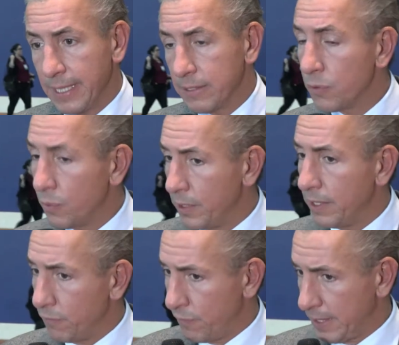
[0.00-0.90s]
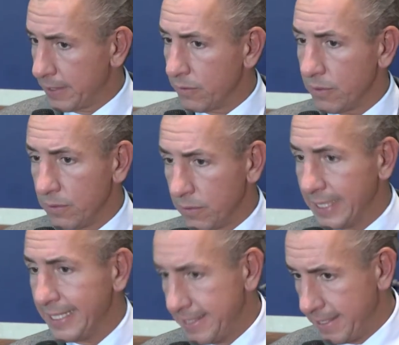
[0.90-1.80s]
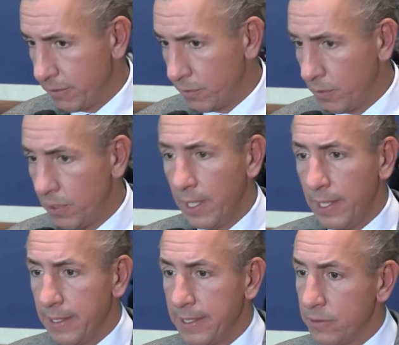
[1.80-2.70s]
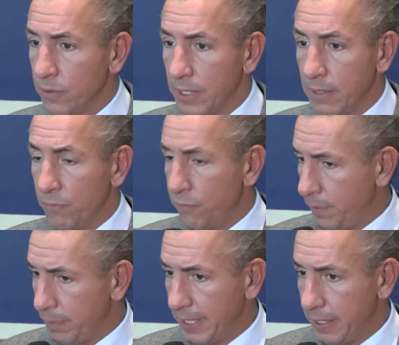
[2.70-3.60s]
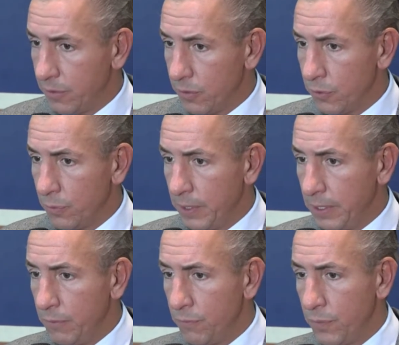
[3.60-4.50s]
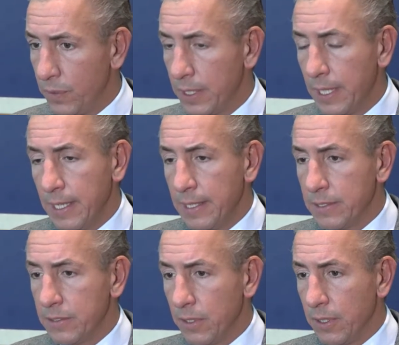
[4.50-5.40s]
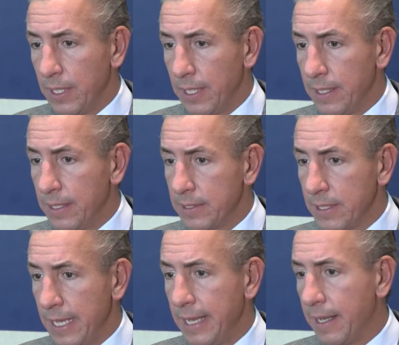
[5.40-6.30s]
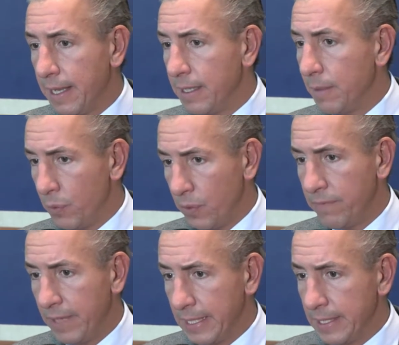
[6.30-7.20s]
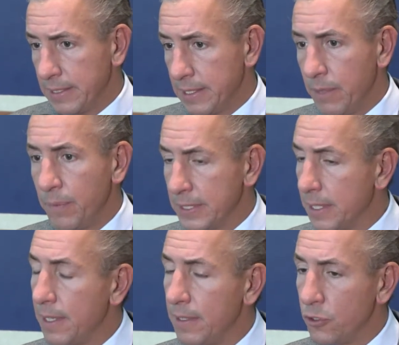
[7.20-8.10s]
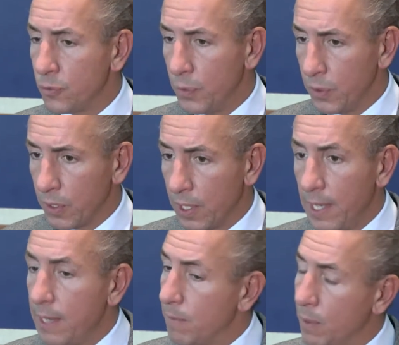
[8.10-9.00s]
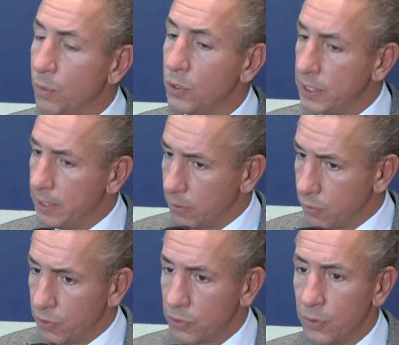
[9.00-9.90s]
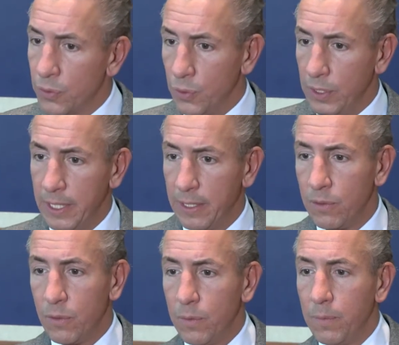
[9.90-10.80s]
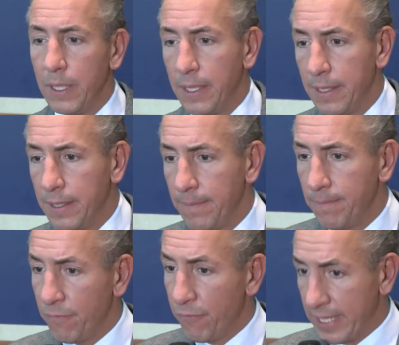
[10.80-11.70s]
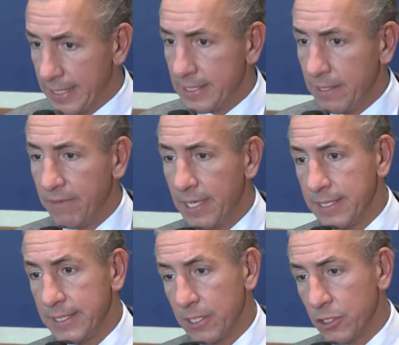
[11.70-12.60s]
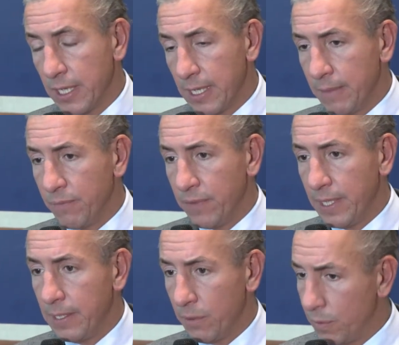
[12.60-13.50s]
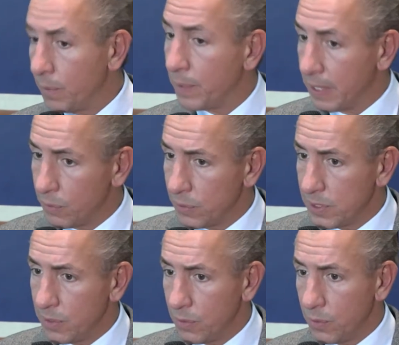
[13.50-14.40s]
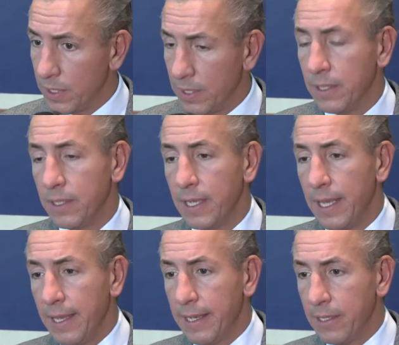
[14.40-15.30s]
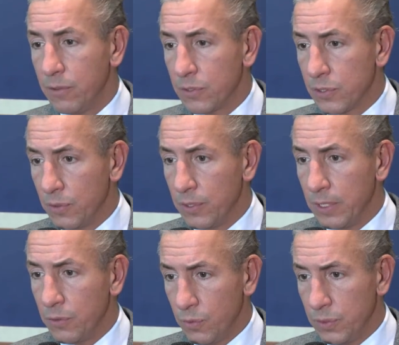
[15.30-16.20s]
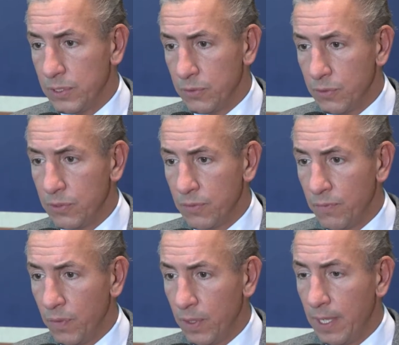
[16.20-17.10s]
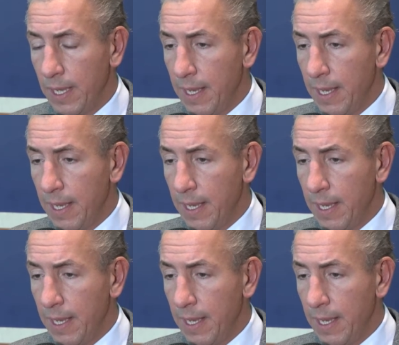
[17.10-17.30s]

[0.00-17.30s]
ganz hohen Infekt Risiko der sogenannten Fibrillenneutropenie führt, sondern dass er ein Laborwert ist, den die Patientin nicht spürt. Man muss ihn natürlich kontrollieren, um, ähm, falls die Werte sehr stark abfallen, auch eine Pause oder eine Reduktion der Dosis durchzuführen.